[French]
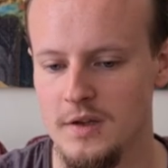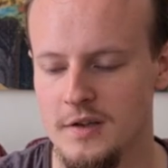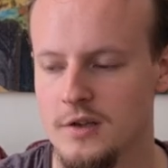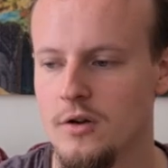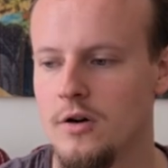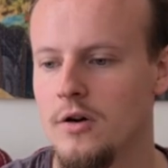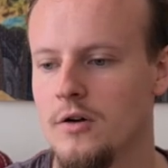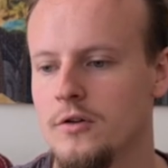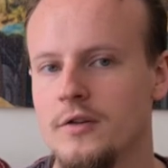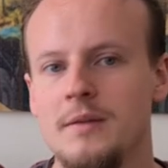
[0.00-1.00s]
c'est que
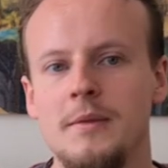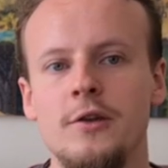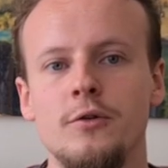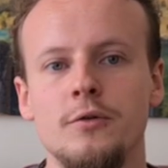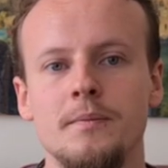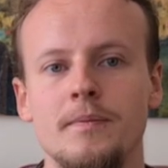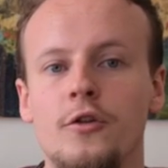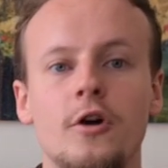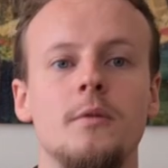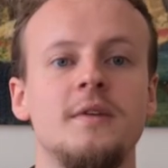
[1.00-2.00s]
dans, dans des milieux
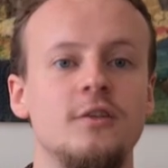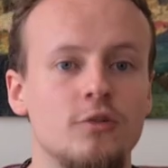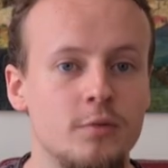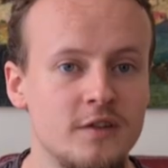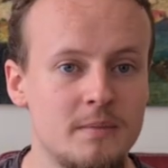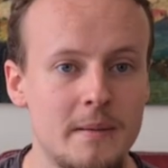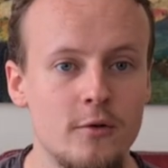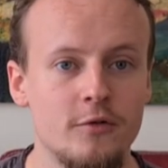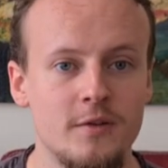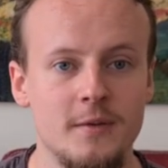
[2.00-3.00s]
d'hommes qui s'opposaient pas
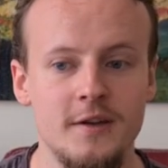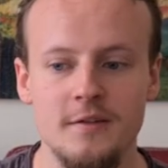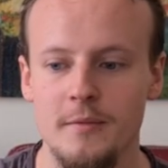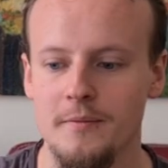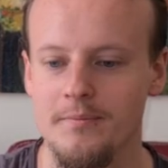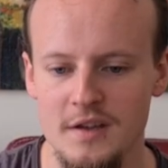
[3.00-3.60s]
mal au féminisme,